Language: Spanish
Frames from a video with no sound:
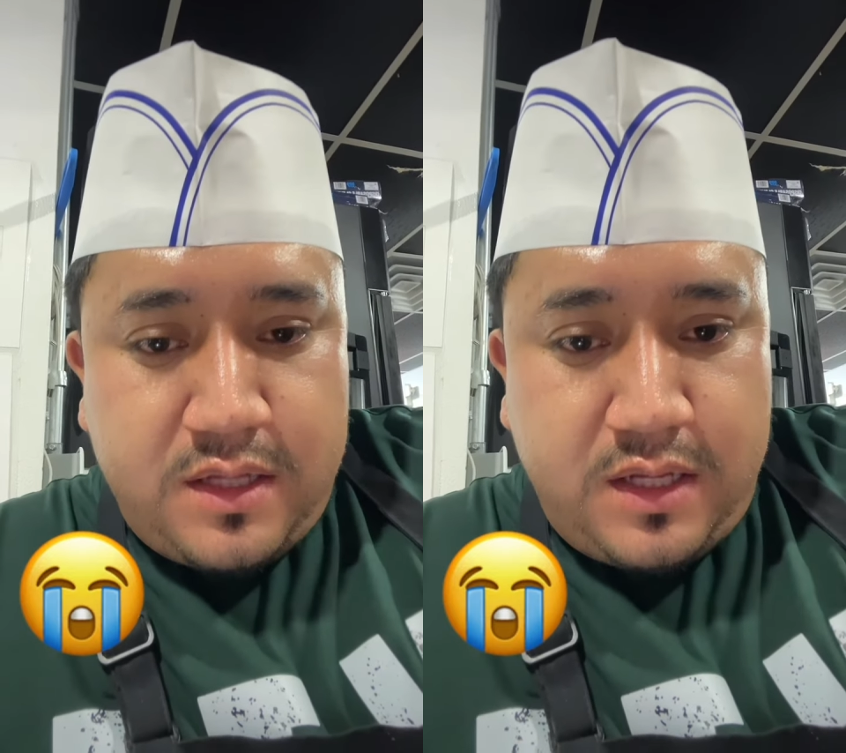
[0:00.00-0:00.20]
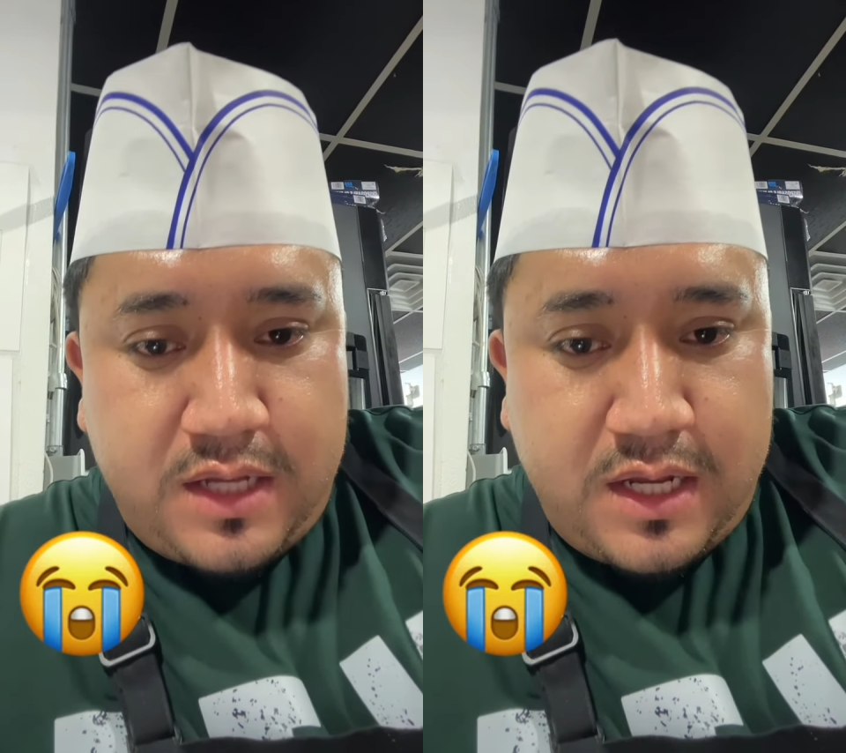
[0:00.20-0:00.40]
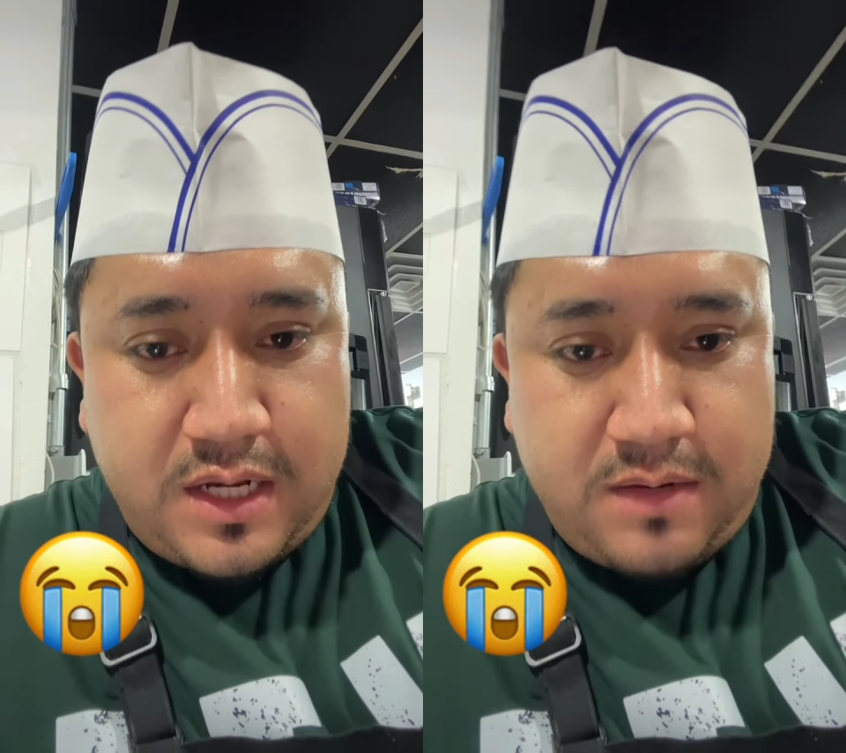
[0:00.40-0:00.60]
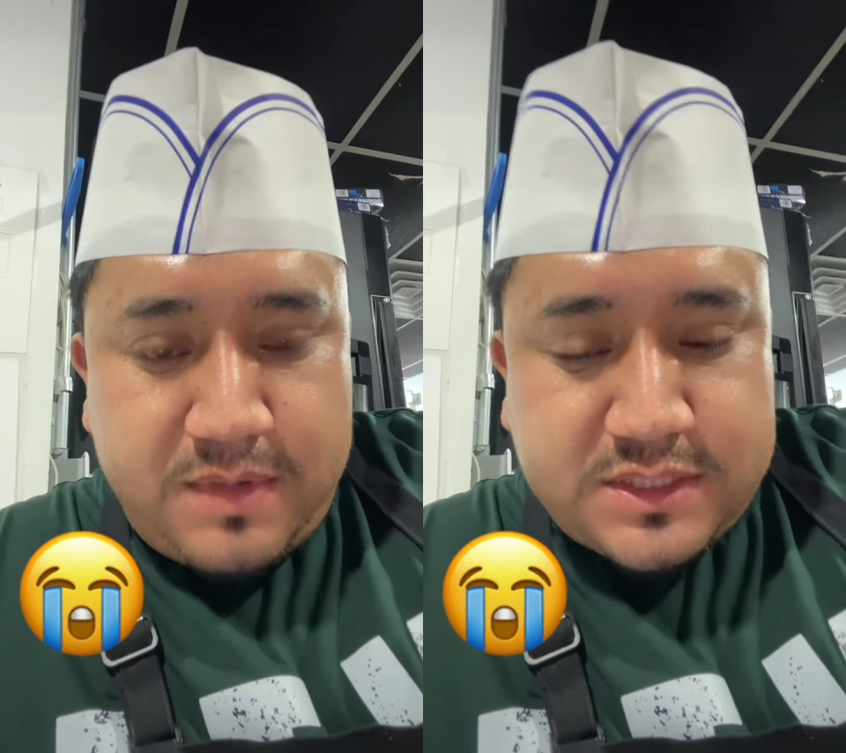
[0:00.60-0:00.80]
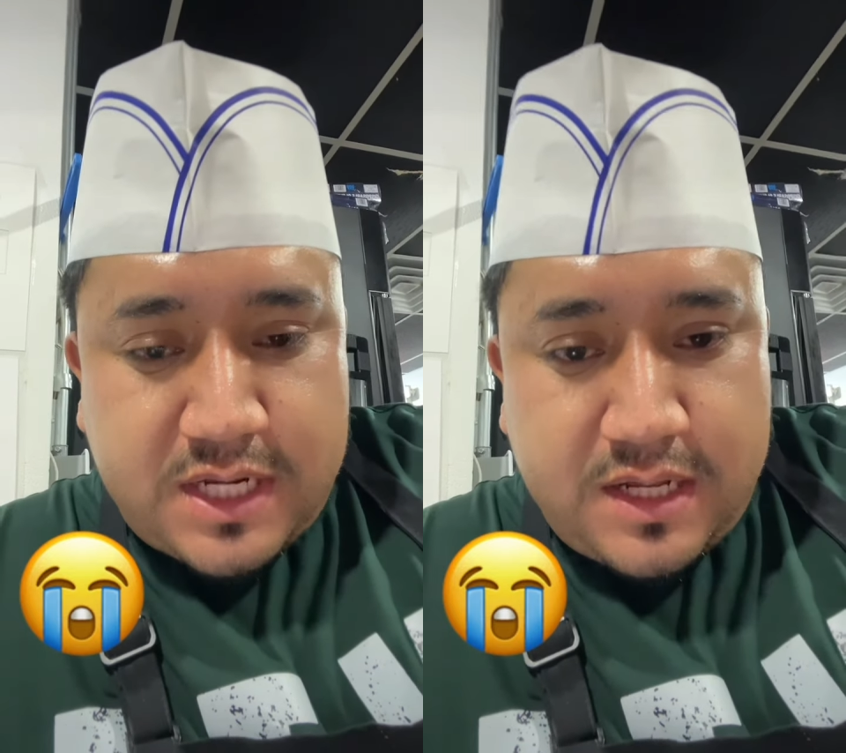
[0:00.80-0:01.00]
y a él
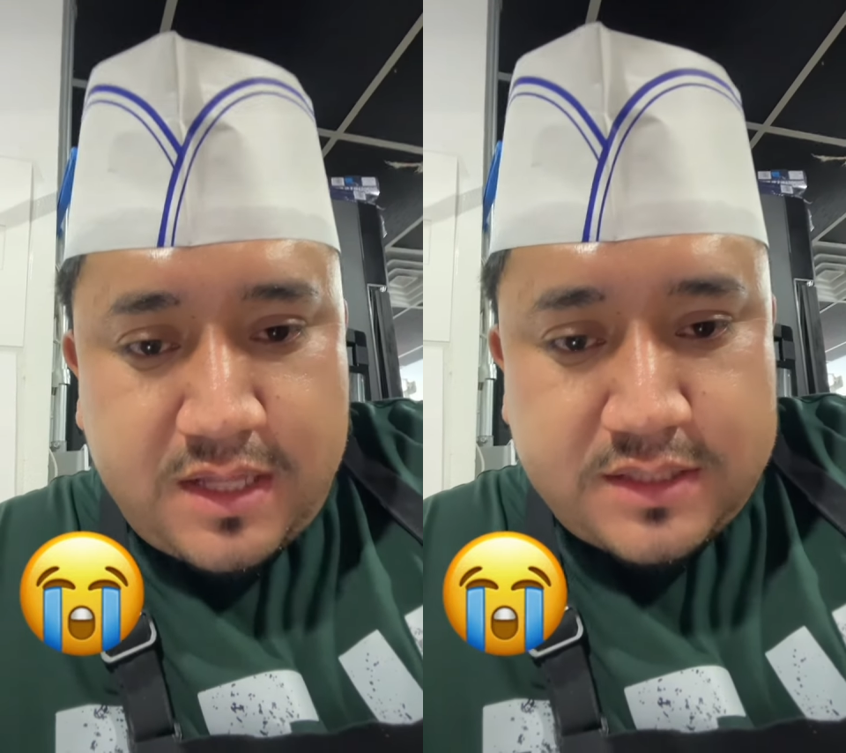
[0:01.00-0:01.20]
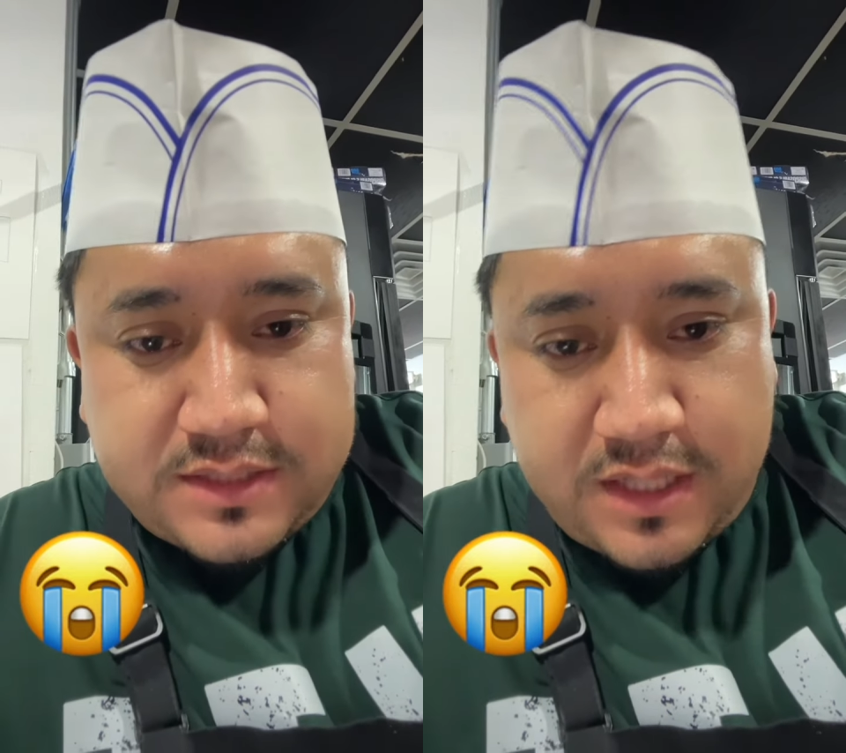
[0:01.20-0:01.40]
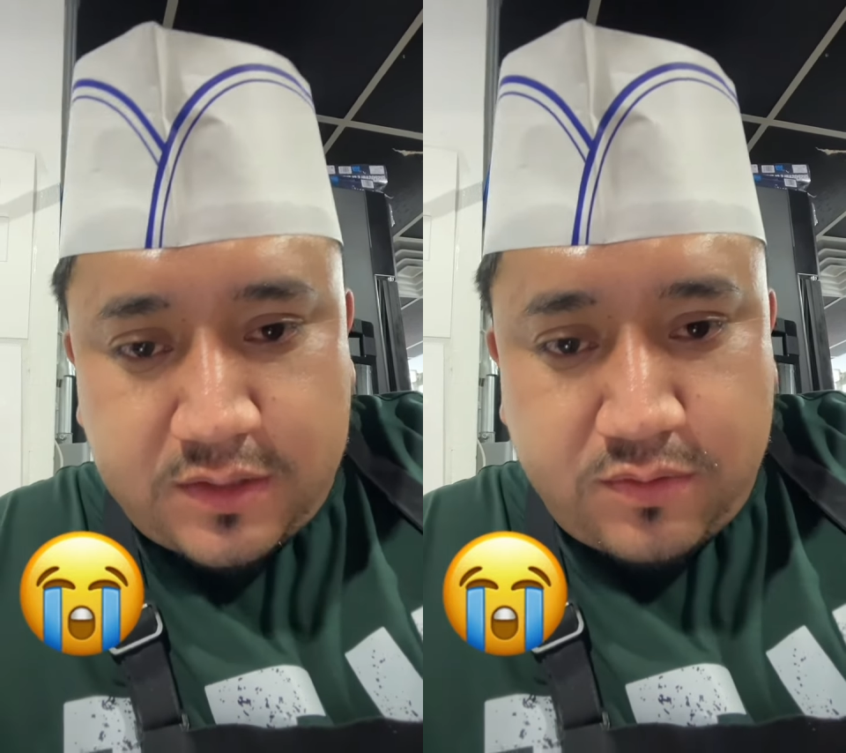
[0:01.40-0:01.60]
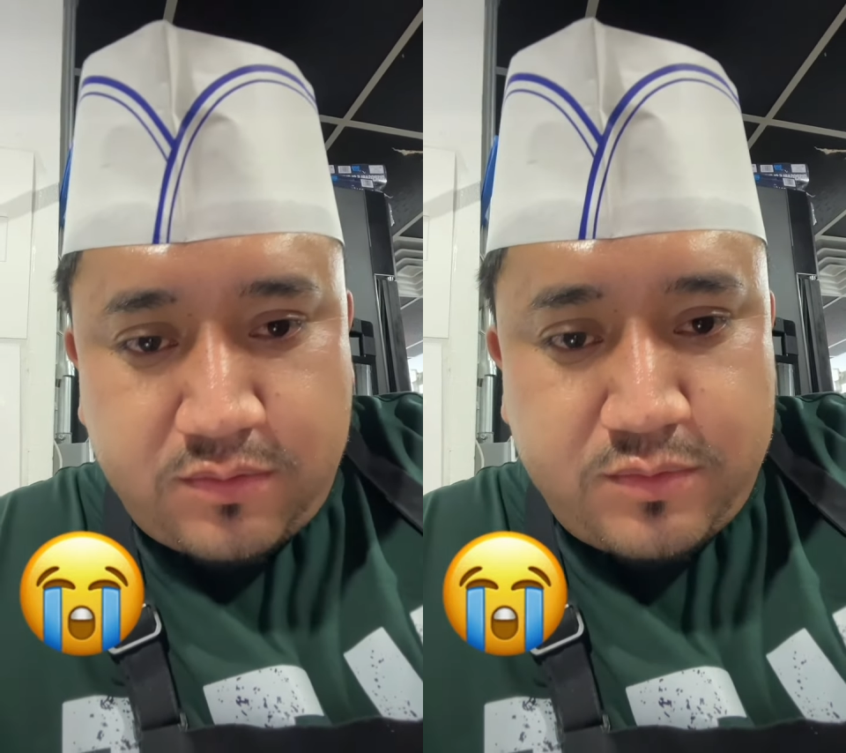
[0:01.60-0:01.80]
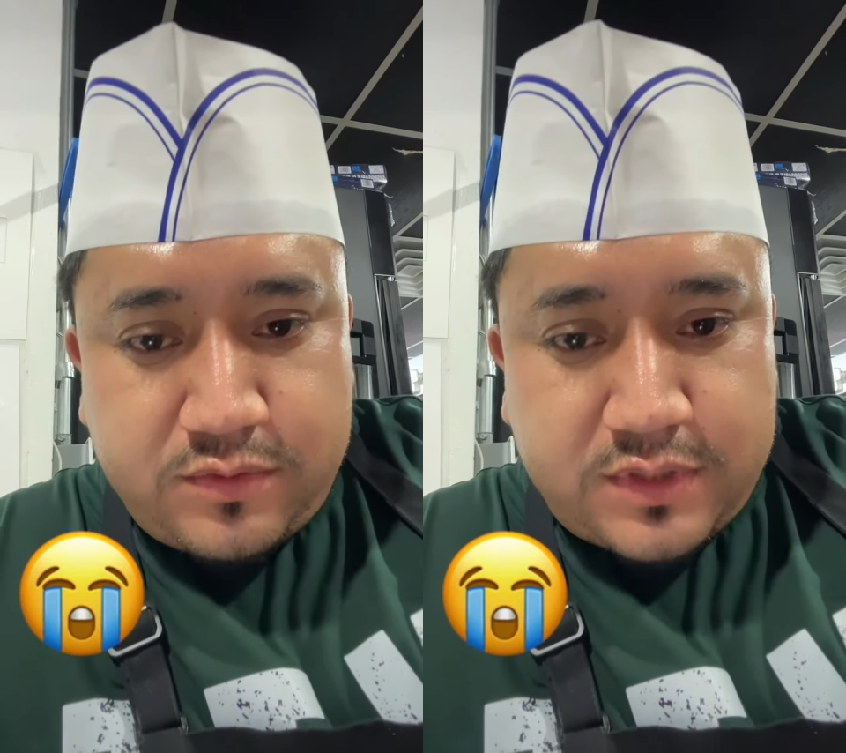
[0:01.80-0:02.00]
más que nada este, ya todo
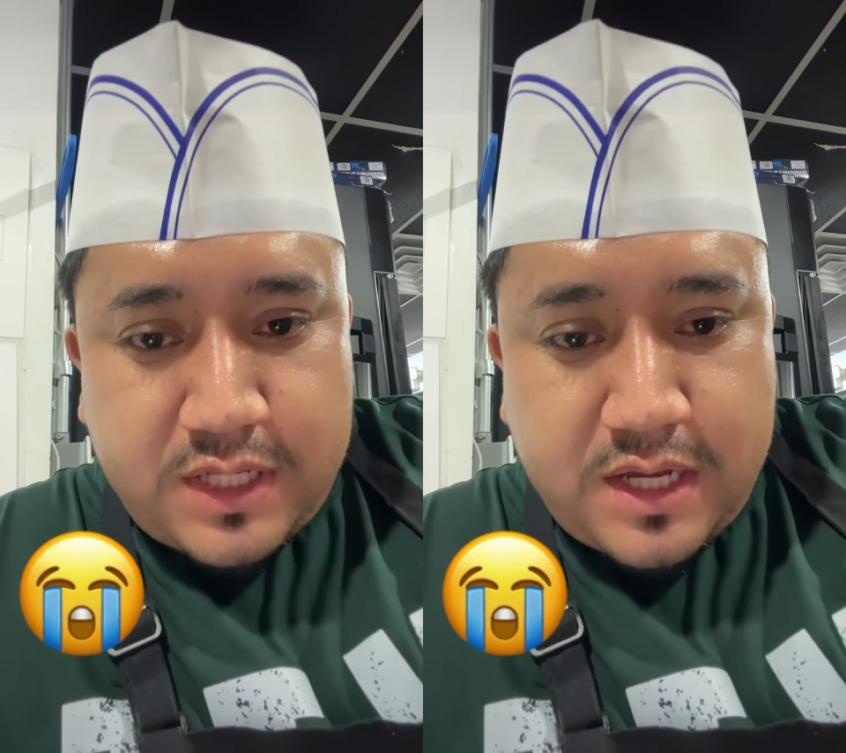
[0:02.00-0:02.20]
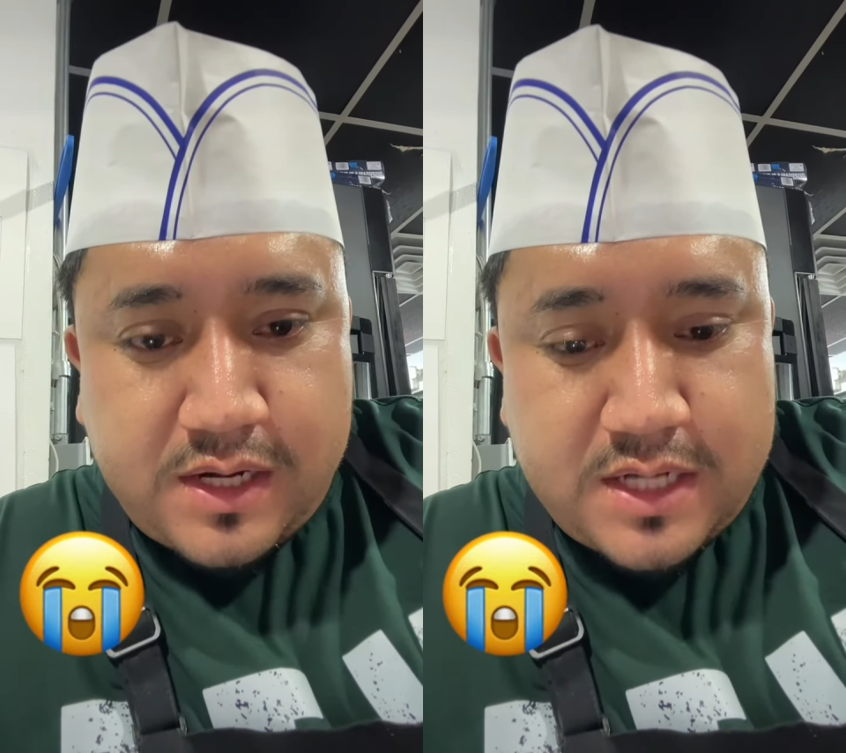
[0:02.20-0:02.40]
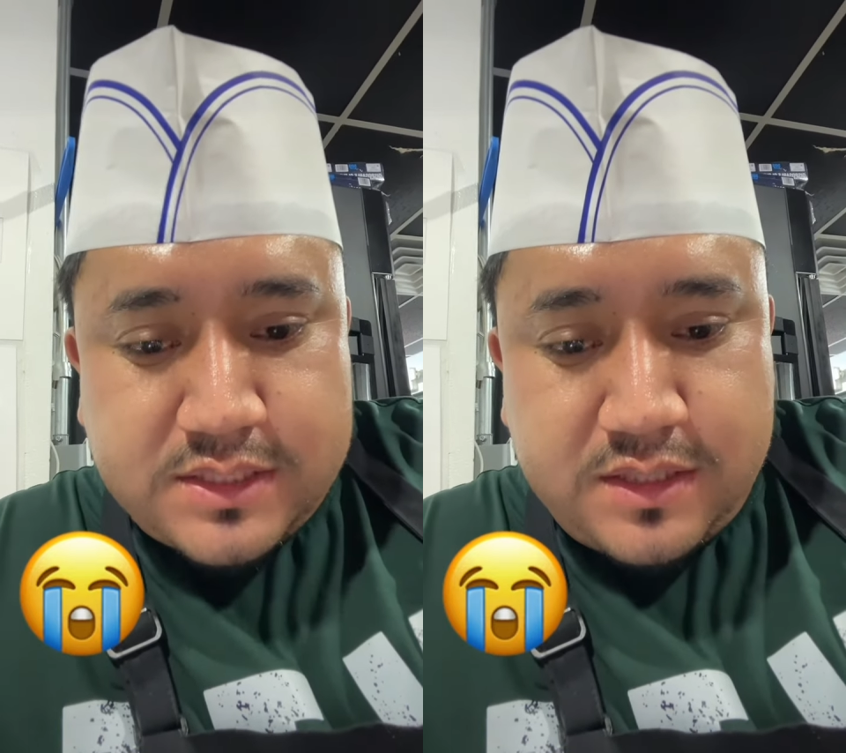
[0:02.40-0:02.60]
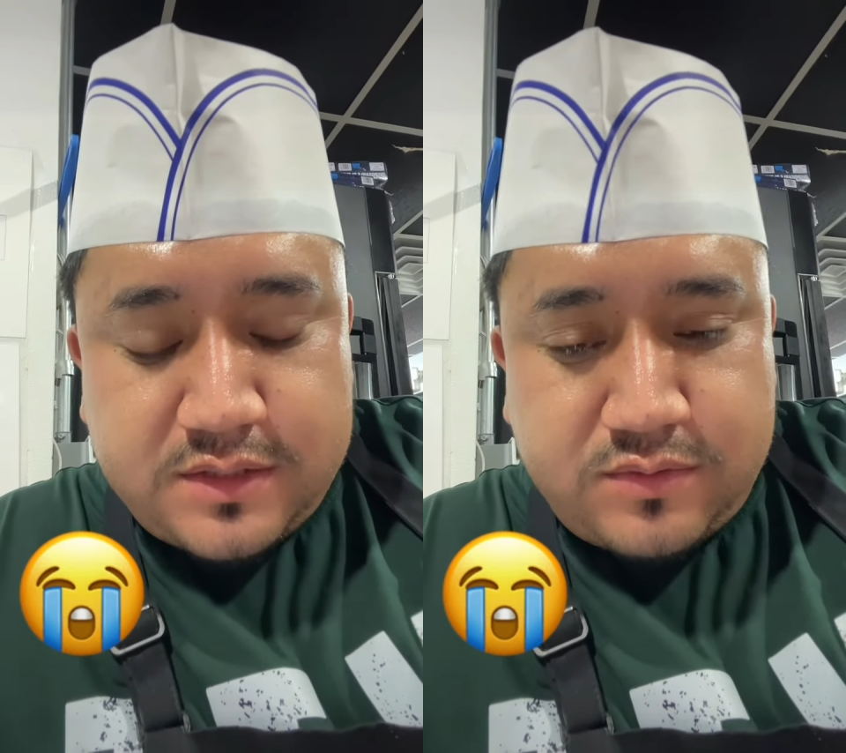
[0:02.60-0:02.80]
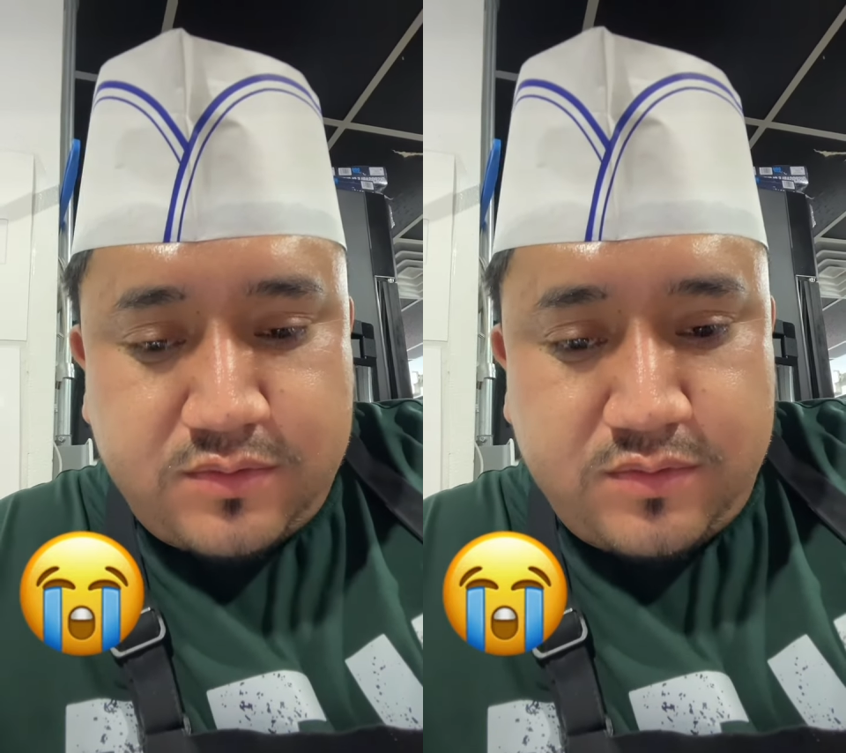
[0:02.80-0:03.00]
el mundo quiere agarrarse de, su,